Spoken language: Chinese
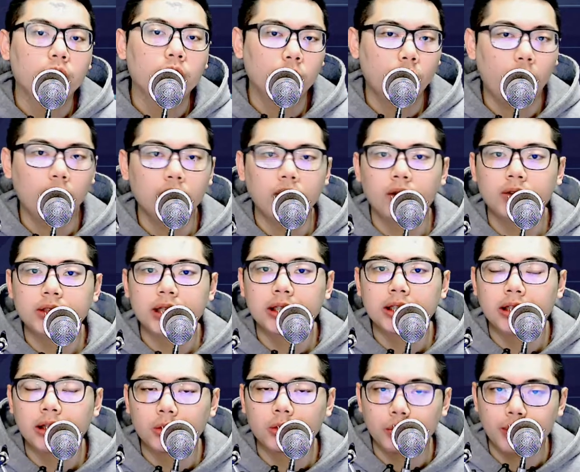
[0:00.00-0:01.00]
多头
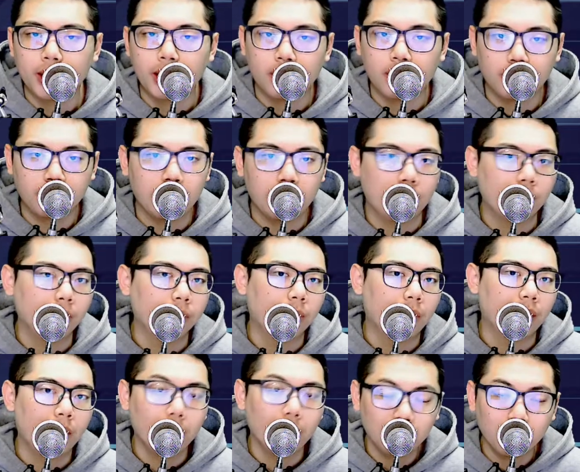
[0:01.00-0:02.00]
的股票有越来越
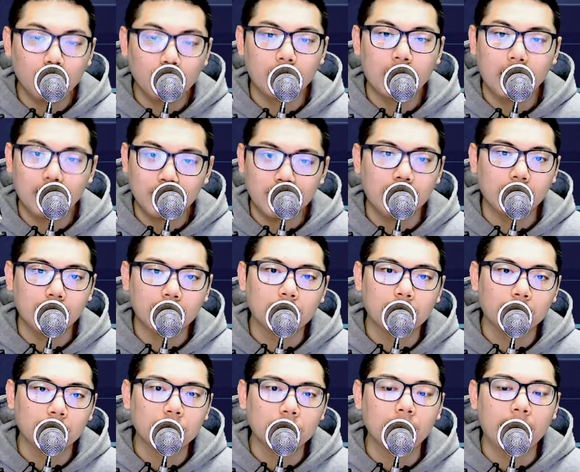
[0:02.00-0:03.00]
多，空头股票越来越
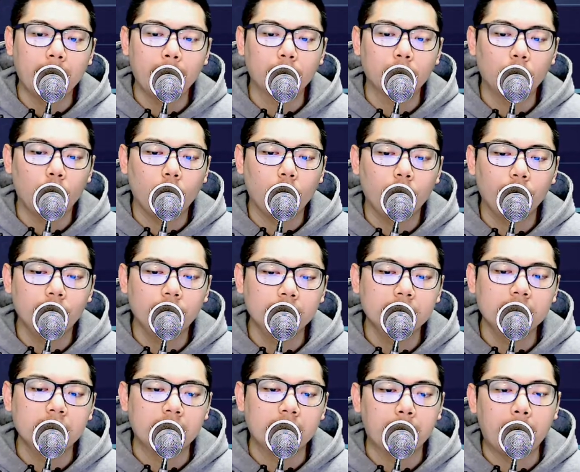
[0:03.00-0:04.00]
多，所以代表多空
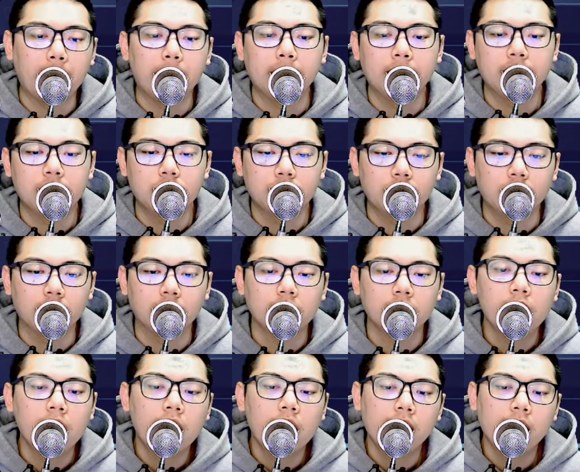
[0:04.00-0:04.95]
分歧也蛮明确的。